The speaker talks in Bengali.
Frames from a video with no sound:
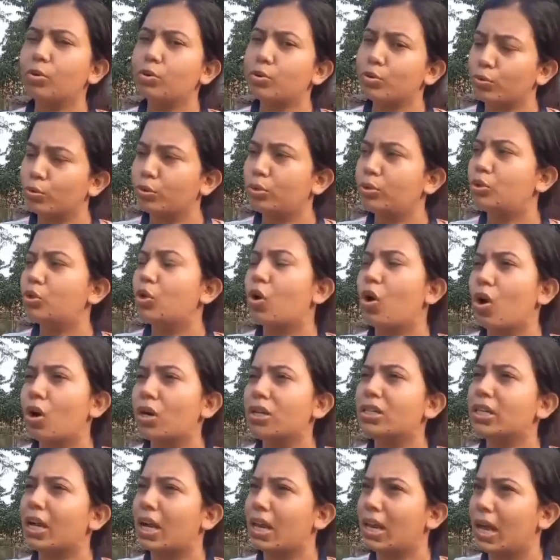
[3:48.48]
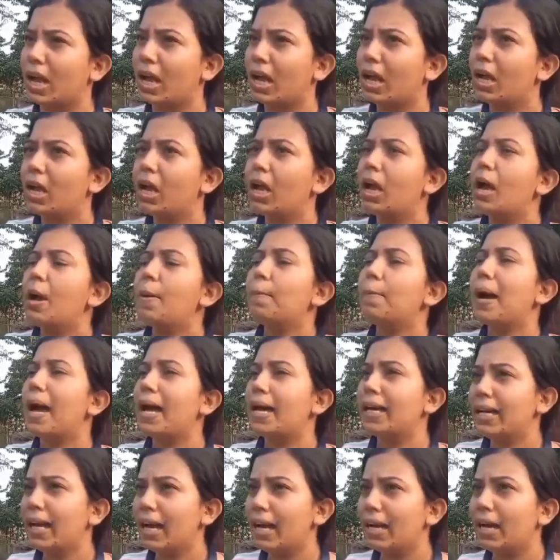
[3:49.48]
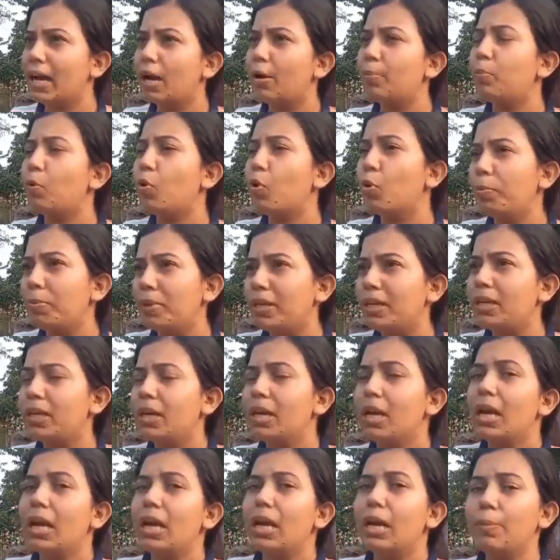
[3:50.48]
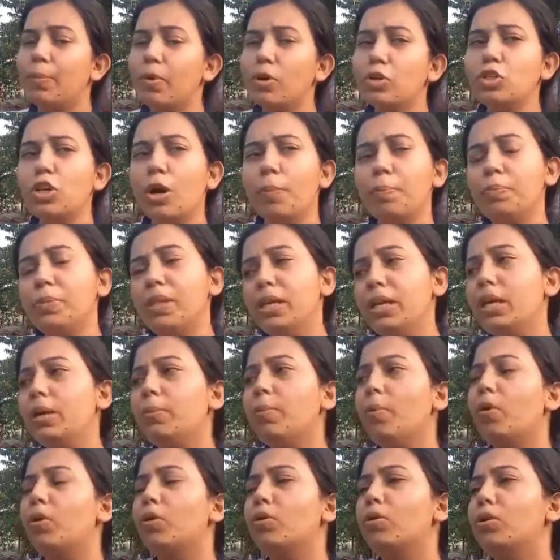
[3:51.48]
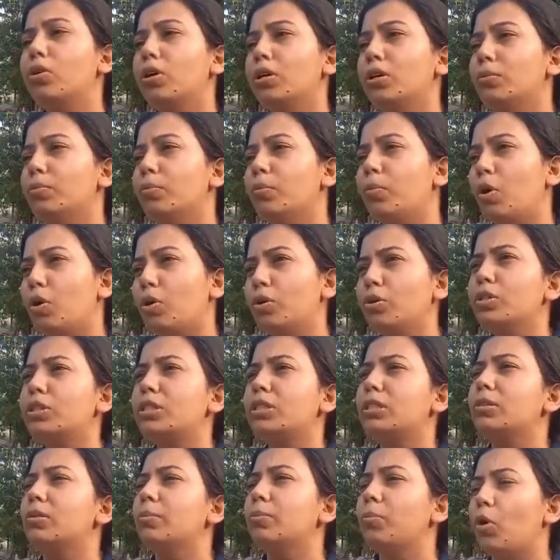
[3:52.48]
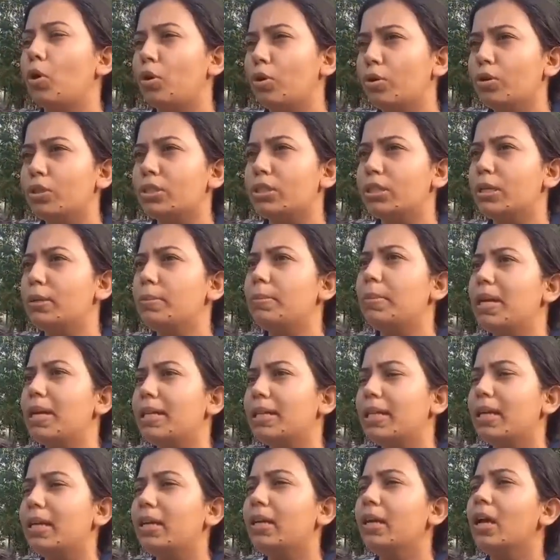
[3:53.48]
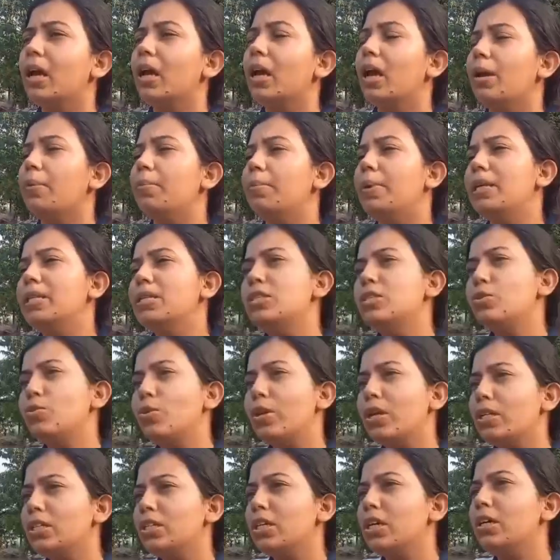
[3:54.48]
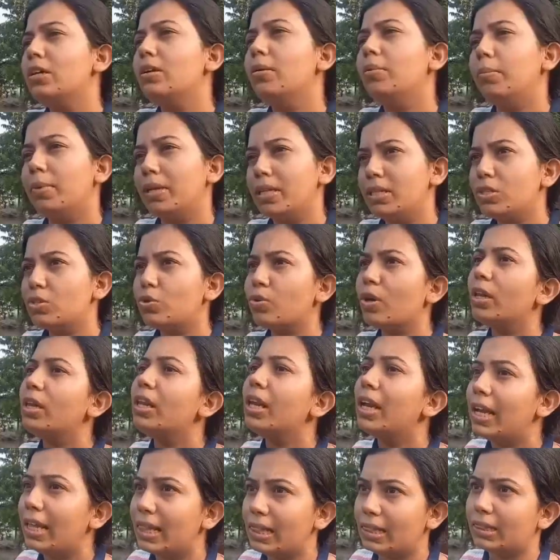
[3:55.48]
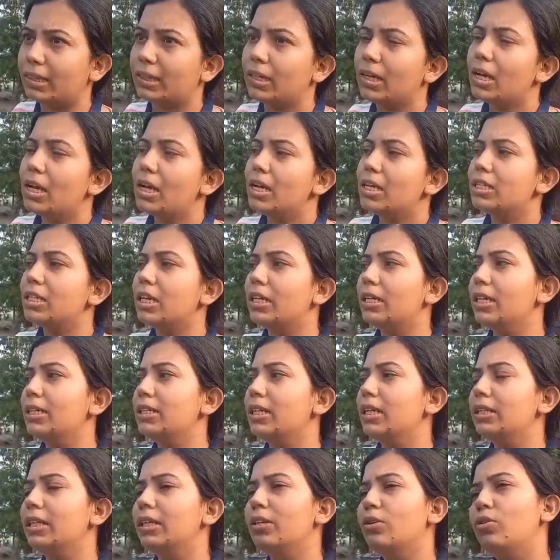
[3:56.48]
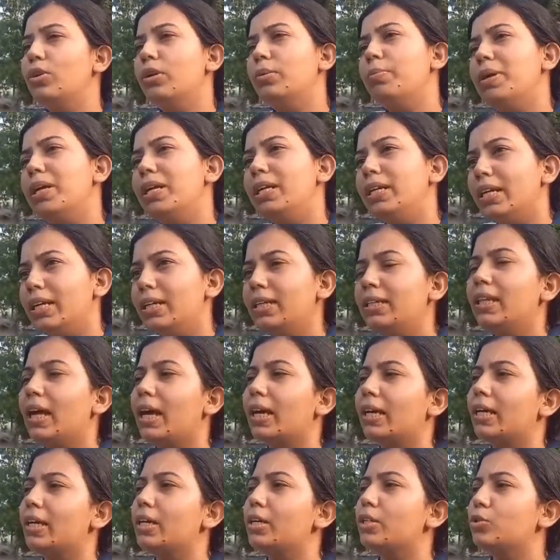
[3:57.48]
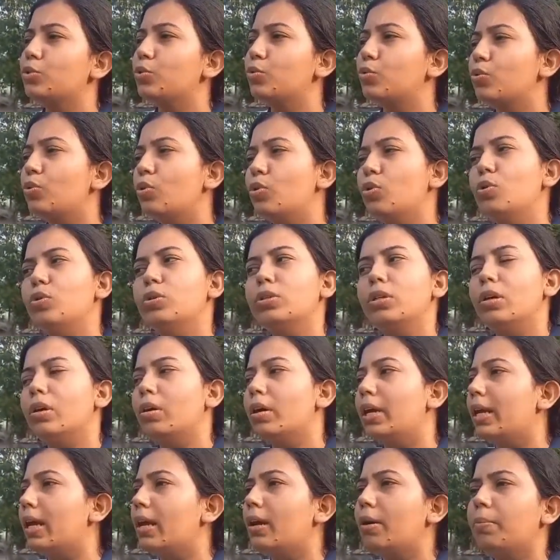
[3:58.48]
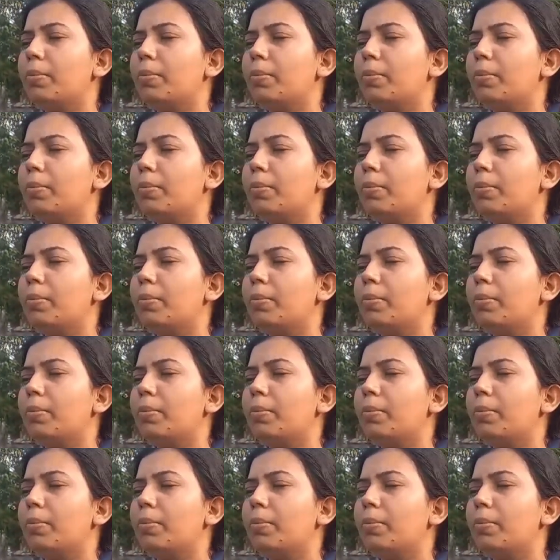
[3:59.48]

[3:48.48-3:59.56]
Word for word: ওষুধ জ্বর জ্বালা পায়খানা বমি এবং সবথেকে বড় বড় হচ্ছে বড় হচ্ছে মেয়েদের মেনস্ট্রুয়েশান মেনস্ট্রুয়াল হেলথ সেটা যাতে করে মেনটেন থাকে শুকনো এরা